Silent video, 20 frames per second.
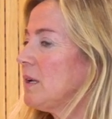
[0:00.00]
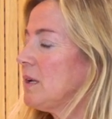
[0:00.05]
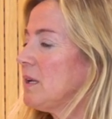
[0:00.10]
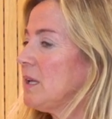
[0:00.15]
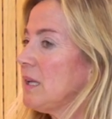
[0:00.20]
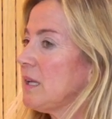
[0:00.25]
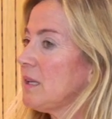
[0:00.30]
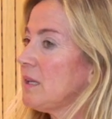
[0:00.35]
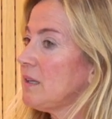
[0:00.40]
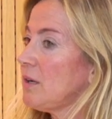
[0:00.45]

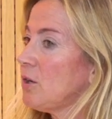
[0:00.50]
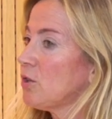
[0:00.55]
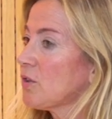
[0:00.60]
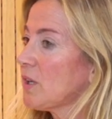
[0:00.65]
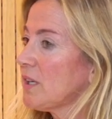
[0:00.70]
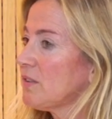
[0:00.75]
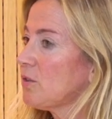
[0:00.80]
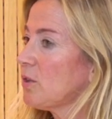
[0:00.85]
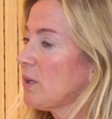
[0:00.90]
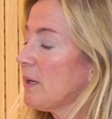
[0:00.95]
eh, los
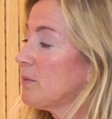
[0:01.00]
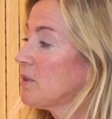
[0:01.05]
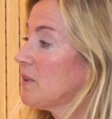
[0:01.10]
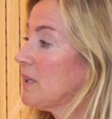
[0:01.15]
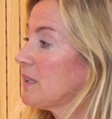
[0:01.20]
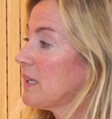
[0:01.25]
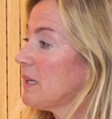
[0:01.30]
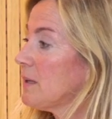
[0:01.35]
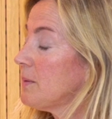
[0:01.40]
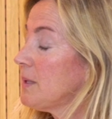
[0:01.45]
gestionamos
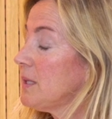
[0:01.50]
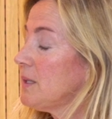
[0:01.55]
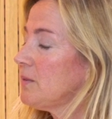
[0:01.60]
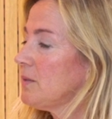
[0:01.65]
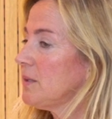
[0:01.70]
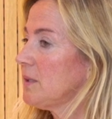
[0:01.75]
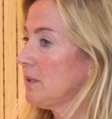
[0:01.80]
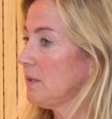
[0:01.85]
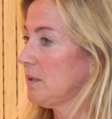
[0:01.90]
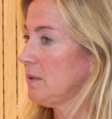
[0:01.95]
a
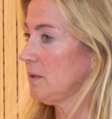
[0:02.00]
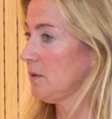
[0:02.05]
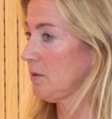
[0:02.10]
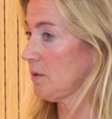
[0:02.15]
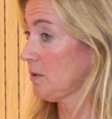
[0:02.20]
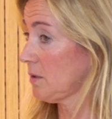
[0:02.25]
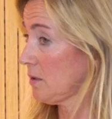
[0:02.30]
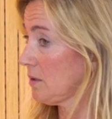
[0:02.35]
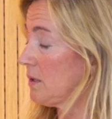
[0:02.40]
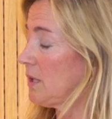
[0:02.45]
través
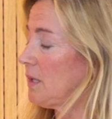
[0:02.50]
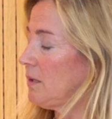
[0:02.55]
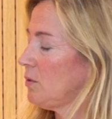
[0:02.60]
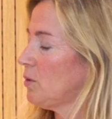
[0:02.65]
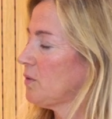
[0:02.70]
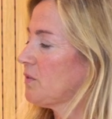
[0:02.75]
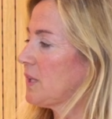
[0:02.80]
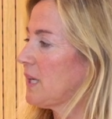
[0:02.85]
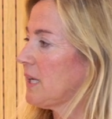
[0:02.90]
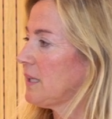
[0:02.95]
de
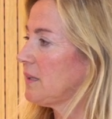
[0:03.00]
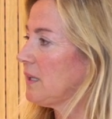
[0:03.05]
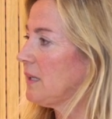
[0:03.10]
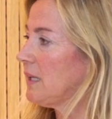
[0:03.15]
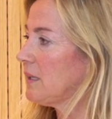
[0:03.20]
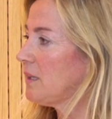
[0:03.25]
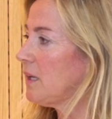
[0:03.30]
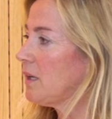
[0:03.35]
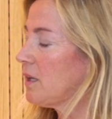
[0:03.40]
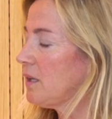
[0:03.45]
nuestra
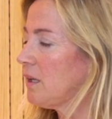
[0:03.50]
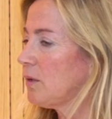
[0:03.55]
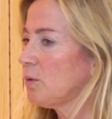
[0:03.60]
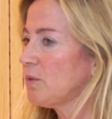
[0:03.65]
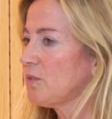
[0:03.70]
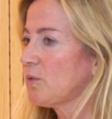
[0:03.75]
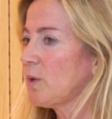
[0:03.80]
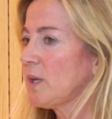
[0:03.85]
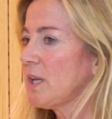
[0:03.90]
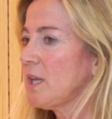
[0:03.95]
entidad y de
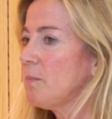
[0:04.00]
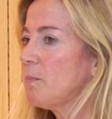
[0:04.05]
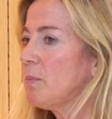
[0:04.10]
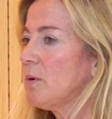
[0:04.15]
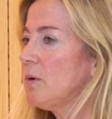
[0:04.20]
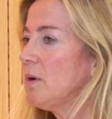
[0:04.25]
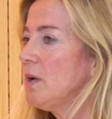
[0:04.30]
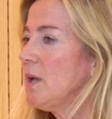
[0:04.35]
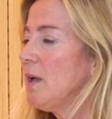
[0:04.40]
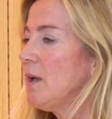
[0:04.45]
nuestro
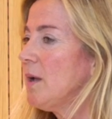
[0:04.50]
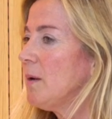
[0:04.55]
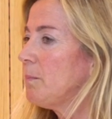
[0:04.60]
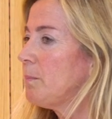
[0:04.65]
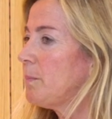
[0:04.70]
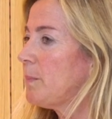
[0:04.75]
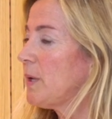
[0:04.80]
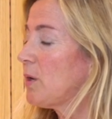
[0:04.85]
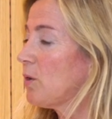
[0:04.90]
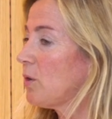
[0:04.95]
equipo,
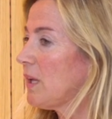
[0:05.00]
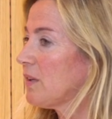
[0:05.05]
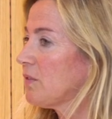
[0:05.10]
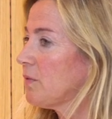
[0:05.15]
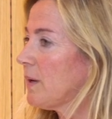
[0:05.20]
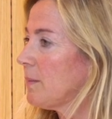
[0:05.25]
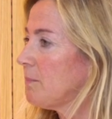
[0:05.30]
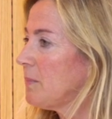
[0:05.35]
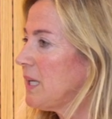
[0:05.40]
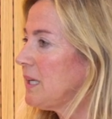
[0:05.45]
pero las
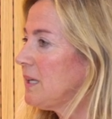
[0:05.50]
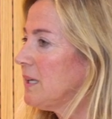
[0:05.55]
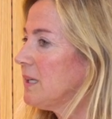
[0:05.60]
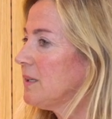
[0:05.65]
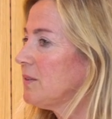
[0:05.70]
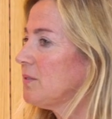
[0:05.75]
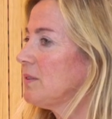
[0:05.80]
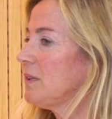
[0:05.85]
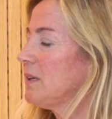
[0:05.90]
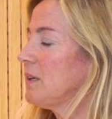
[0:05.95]

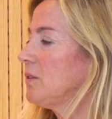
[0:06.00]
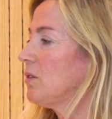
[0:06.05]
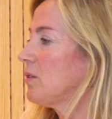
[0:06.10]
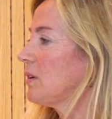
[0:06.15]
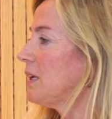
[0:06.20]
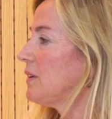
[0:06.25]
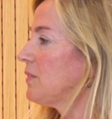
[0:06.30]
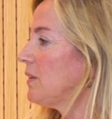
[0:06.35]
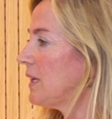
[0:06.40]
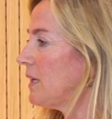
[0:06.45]
familias nos
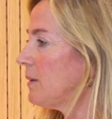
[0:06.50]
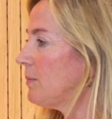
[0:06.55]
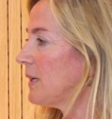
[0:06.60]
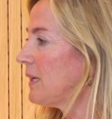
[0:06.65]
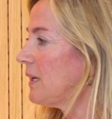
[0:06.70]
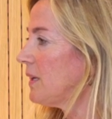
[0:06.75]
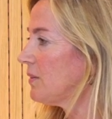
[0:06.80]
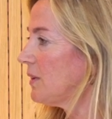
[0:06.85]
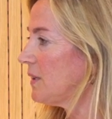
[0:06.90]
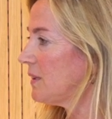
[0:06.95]
las derivan
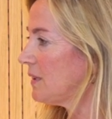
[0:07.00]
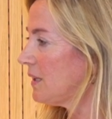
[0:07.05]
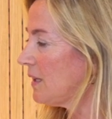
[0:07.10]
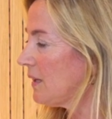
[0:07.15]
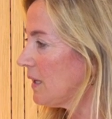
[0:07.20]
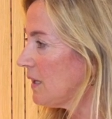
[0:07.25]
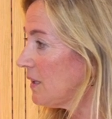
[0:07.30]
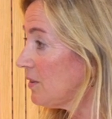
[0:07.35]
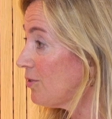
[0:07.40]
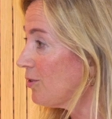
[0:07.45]
las
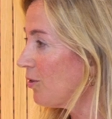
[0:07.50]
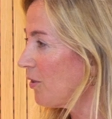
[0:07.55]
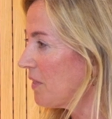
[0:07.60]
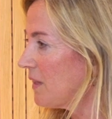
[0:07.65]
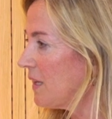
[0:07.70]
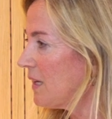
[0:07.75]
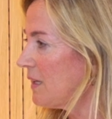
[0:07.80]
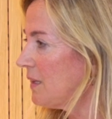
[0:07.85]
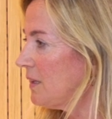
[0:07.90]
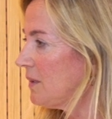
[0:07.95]
entidades
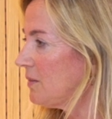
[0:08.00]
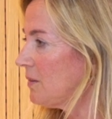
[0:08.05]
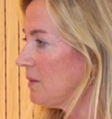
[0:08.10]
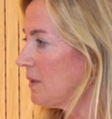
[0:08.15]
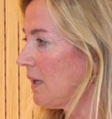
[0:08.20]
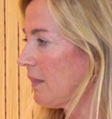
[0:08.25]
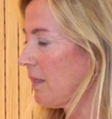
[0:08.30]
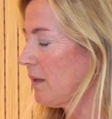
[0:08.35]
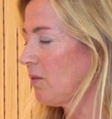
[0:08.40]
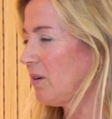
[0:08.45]
sociales
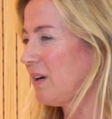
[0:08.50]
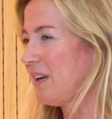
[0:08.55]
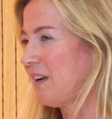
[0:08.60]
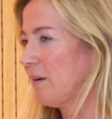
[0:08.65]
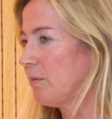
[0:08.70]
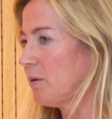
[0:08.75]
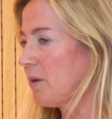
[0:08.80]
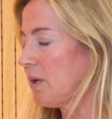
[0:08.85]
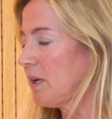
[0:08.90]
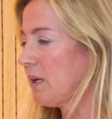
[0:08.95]
que hacen una
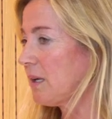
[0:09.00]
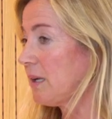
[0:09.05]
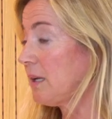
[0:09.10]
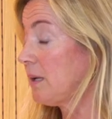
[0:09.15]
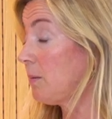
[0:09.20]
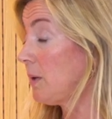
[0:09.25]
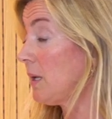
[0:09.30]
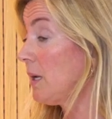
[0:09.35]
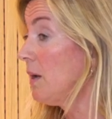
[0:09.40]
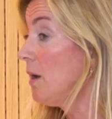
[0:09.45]
labor
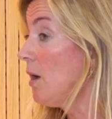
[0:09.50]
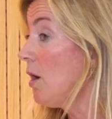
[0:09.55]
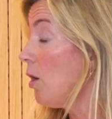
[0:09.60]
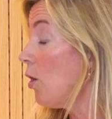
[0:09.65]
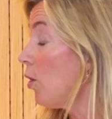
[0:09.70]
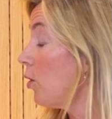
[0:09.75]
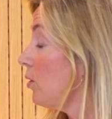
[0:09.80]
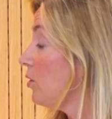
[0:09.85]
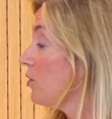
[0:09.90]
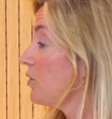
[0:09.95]
increíble
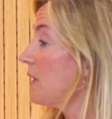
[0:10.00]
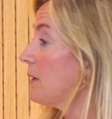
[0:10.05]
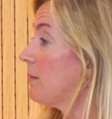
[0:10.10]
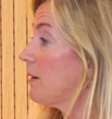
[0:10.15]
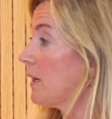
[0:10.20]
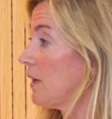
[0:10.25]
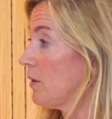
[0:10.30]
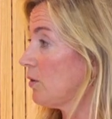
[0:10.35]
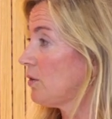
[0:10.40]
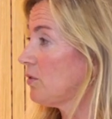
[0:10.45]
o los
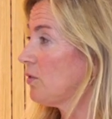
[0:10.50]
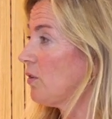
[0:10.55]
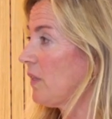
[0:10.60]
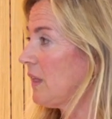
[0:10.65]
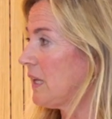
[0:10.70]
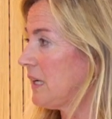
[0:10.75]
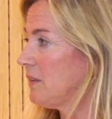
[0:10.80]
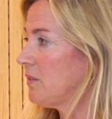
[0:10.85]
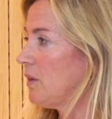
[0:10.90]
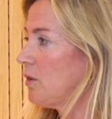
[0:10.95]
trabajadores
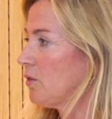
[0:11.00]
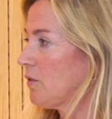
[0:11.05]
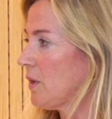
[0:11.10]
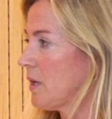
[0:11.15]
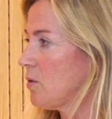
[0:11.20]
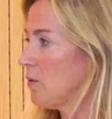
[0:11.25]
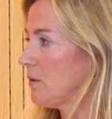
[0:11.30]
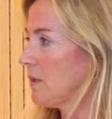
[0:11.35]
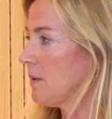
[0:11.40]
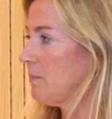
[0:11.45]
sociales de los
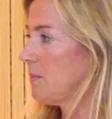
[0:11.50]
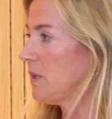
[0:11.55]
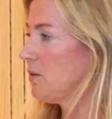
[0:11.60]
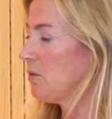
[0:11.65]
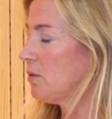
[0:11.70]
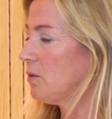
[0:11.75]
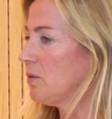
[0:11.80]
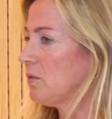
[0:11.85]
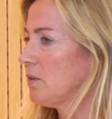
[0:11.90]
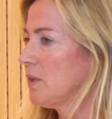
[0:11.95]

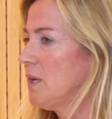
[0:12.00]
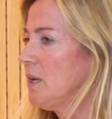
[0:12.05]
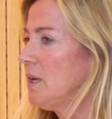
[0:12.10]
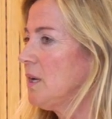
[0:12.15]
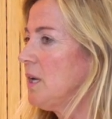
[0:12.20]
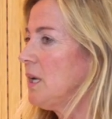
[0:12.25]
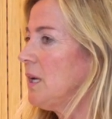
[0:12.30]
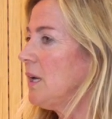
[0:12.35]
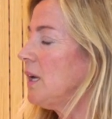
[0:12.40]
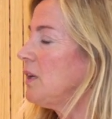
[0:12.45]
ayuntamientos.
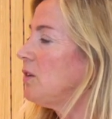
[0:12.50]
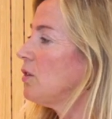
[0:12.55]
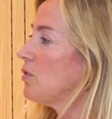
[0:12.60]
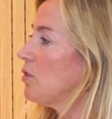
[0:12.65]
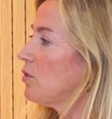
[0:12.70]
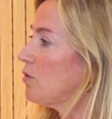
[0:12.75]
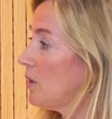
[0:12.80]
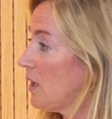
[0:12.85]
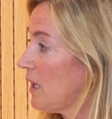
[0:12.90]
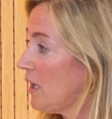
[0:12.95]

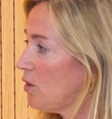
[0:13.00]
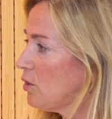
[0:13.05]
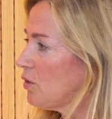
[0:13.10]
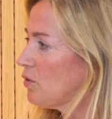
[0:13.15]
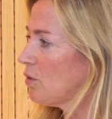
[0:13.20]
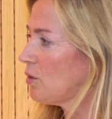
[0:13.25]
Ellos, ellos